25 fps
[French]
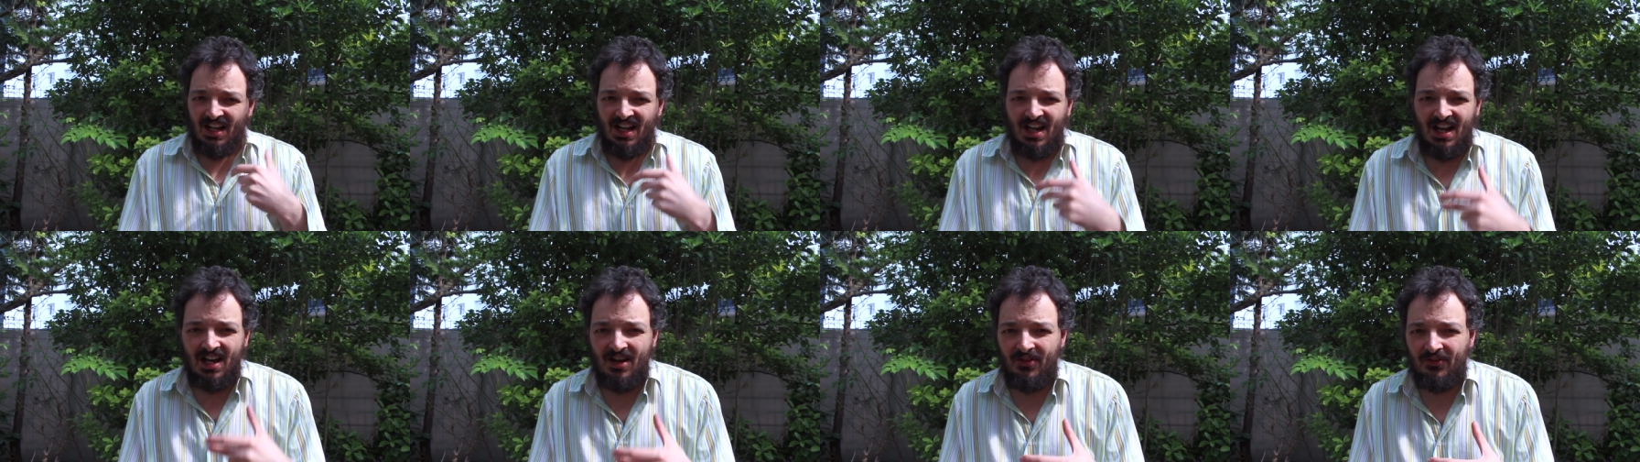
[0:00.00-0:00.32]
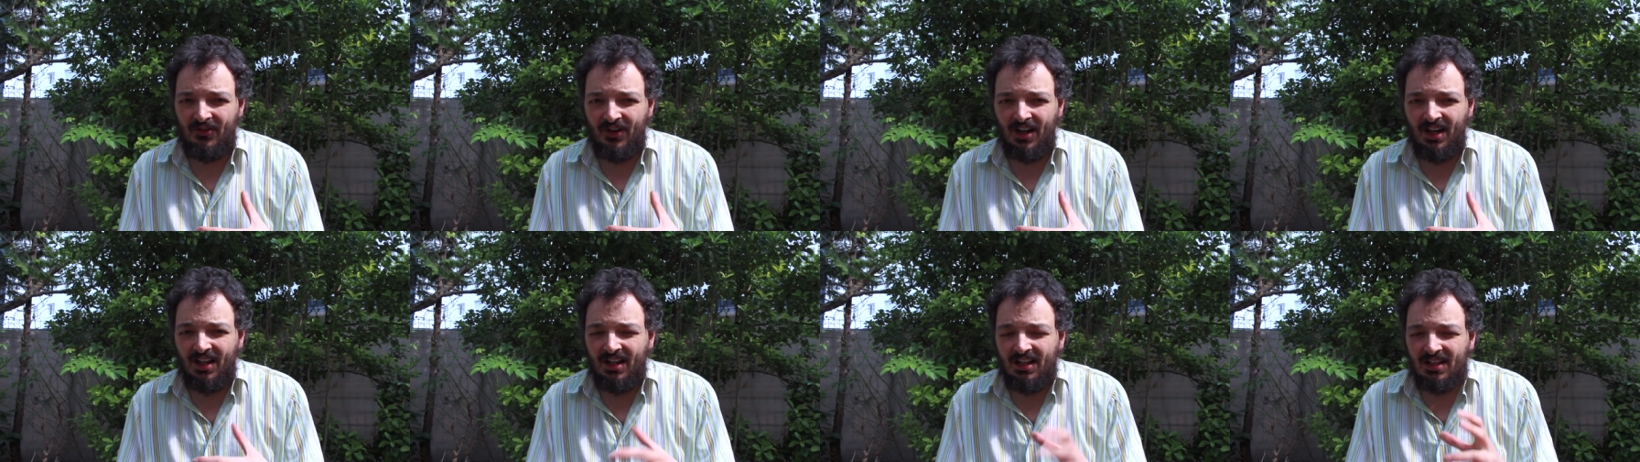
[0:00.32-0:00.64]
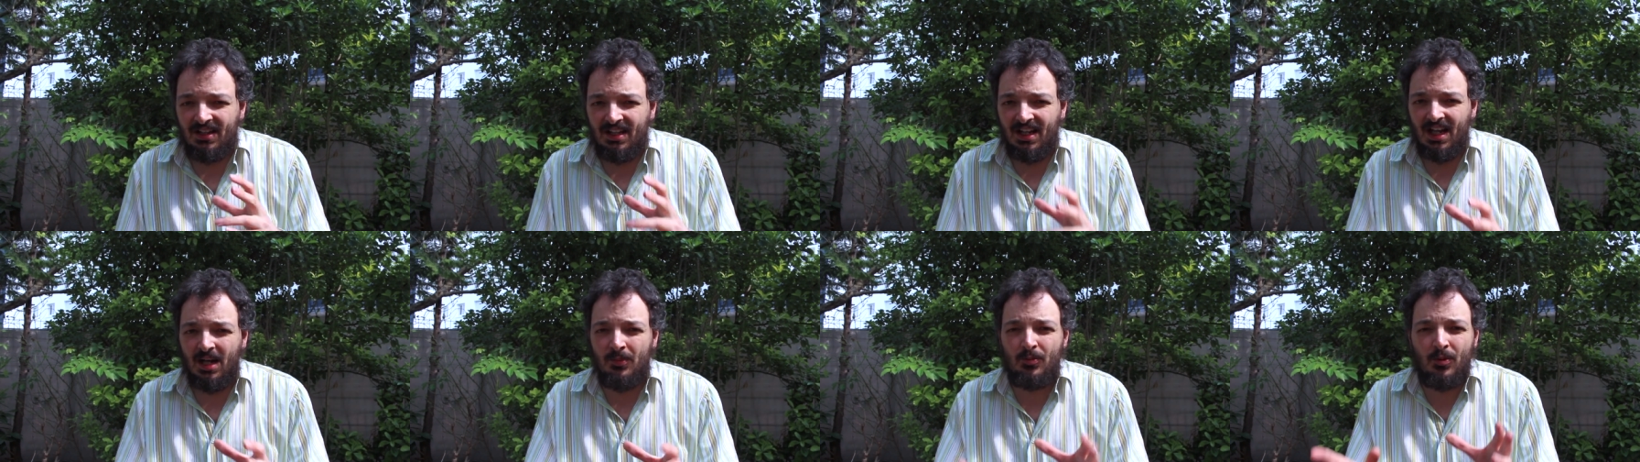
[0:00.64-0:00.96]
elle va,
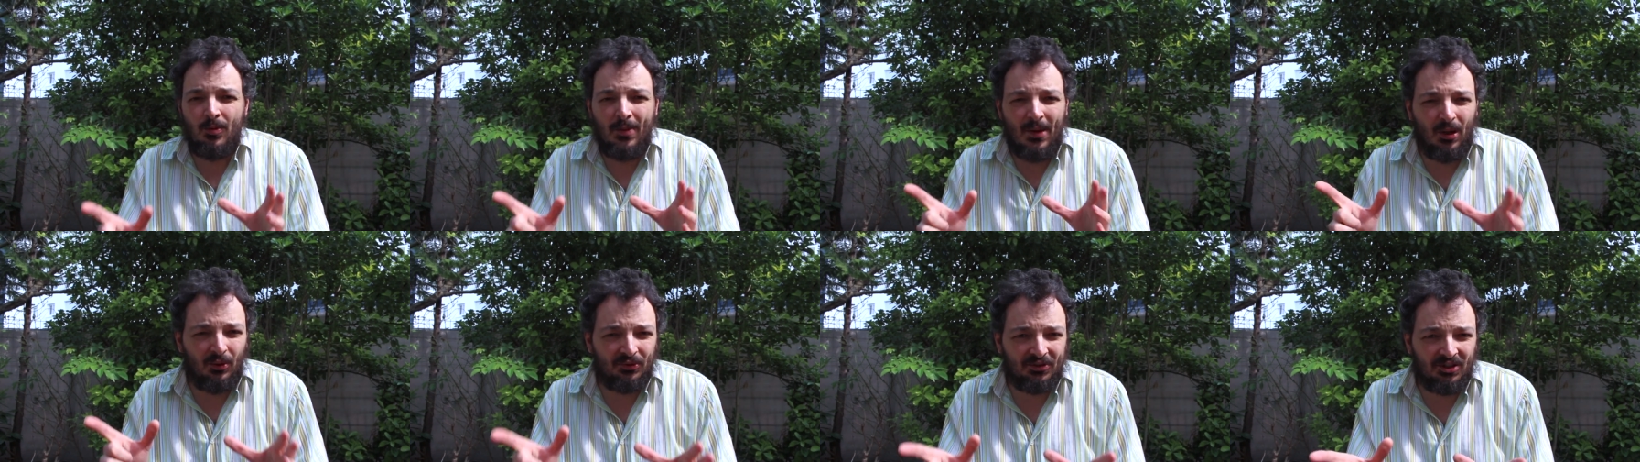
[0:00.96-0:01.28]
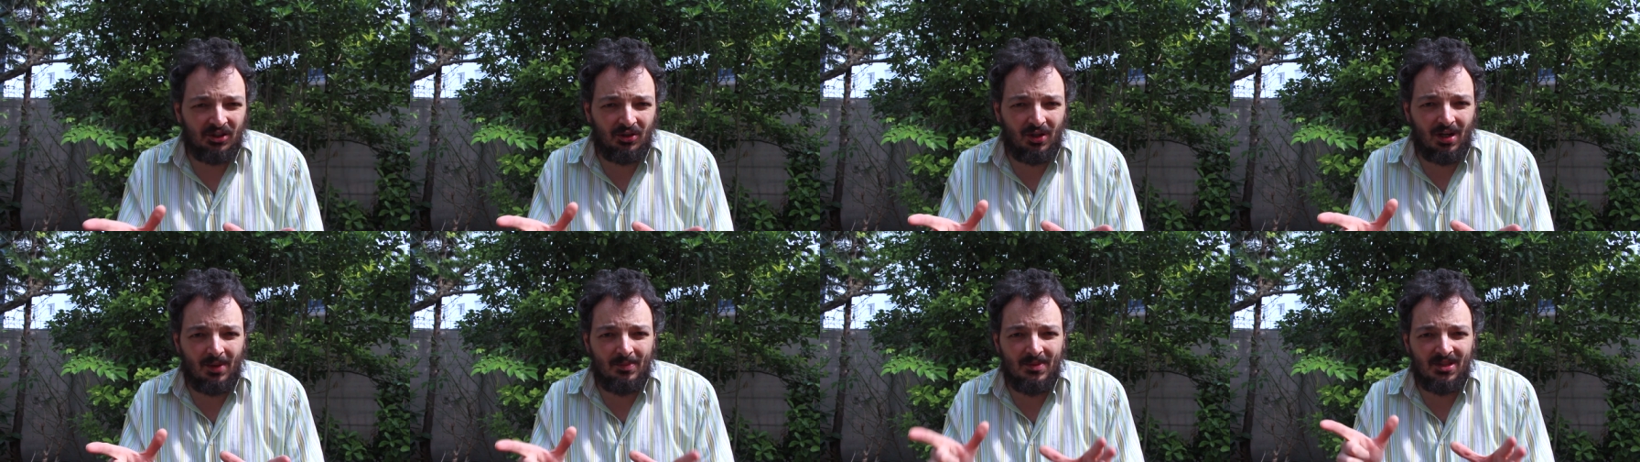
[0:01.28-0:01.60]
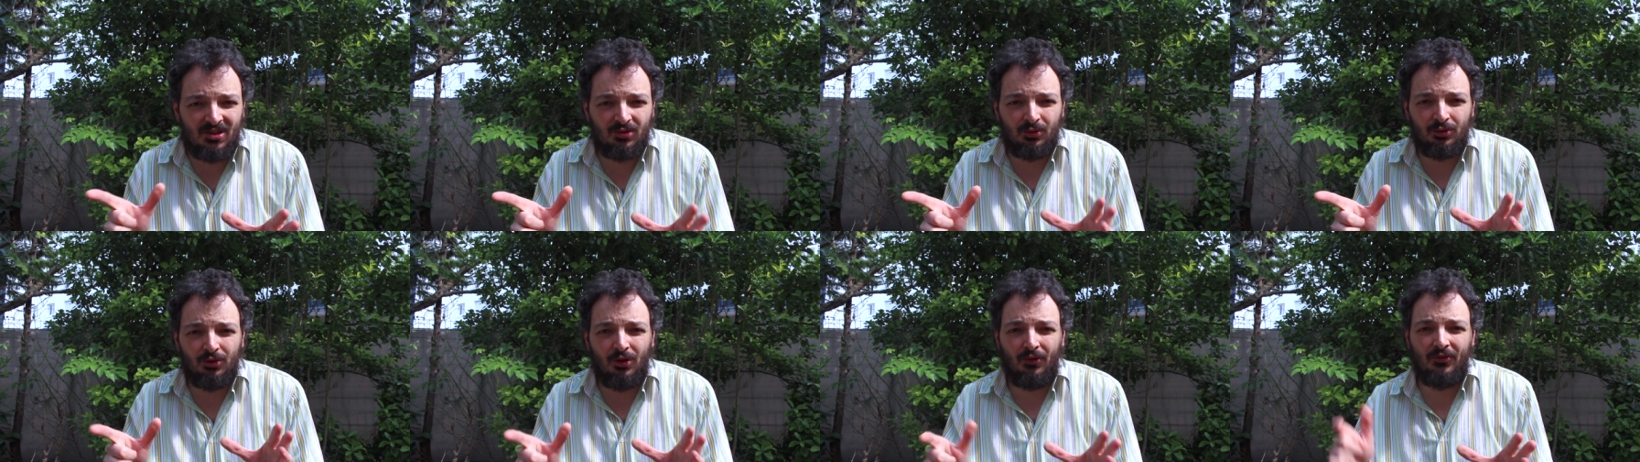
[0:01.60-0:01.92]
elle peut pas rentrer dans la
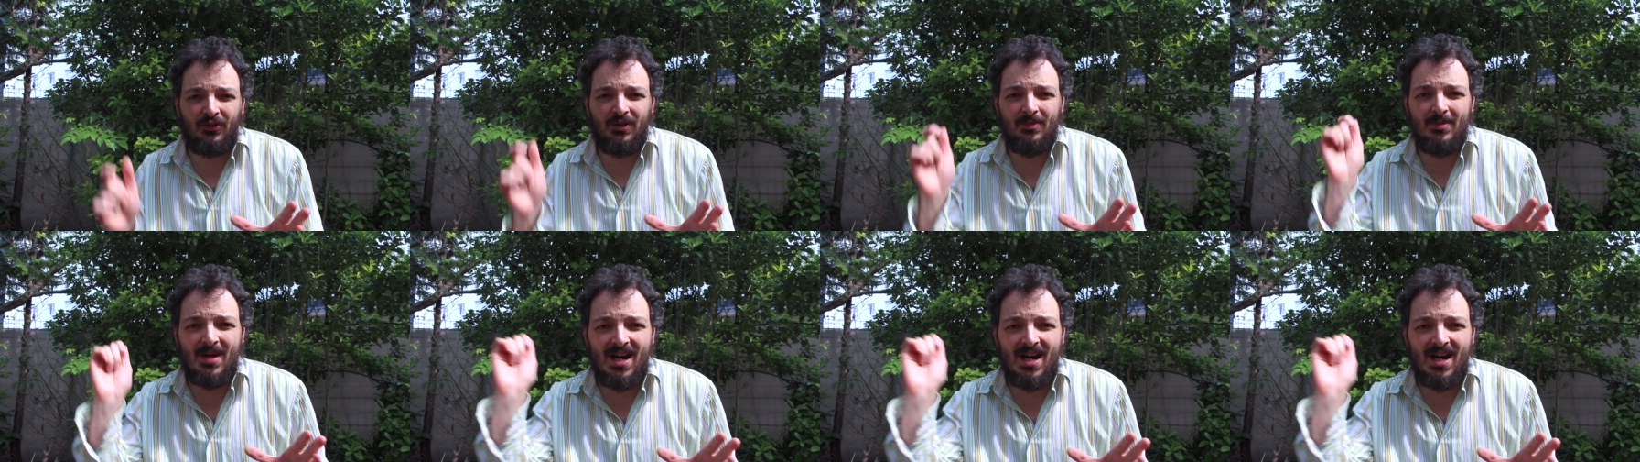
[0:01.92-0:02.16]
maison d'envie,